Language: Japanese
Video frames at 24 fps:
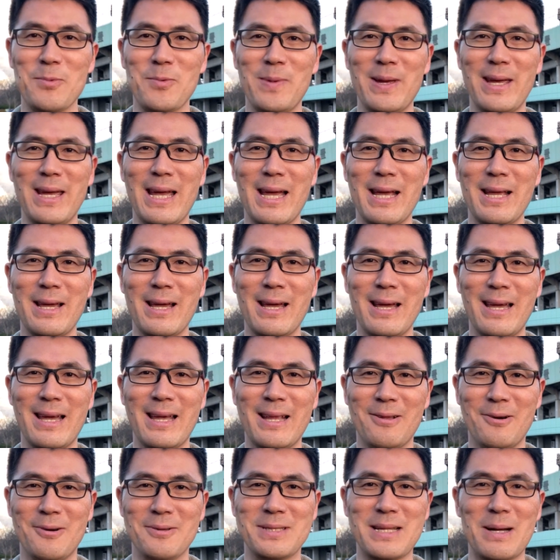
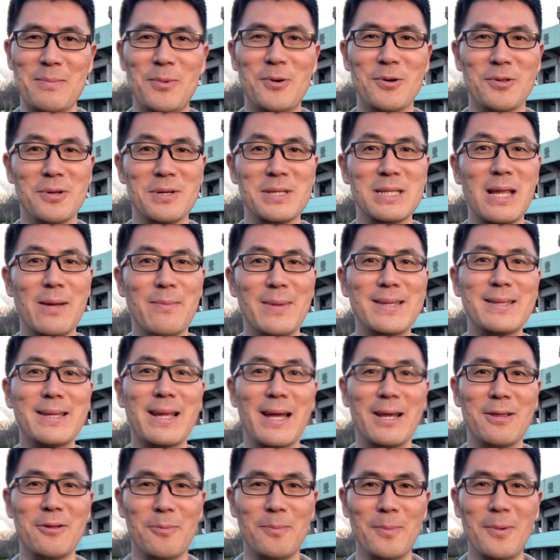MBA のサポートしてます
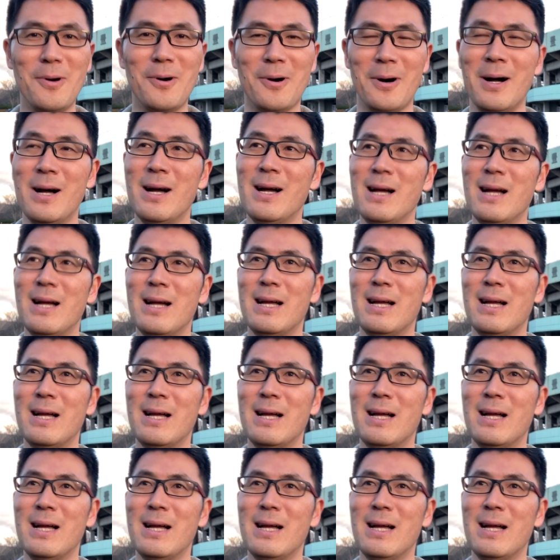けれども、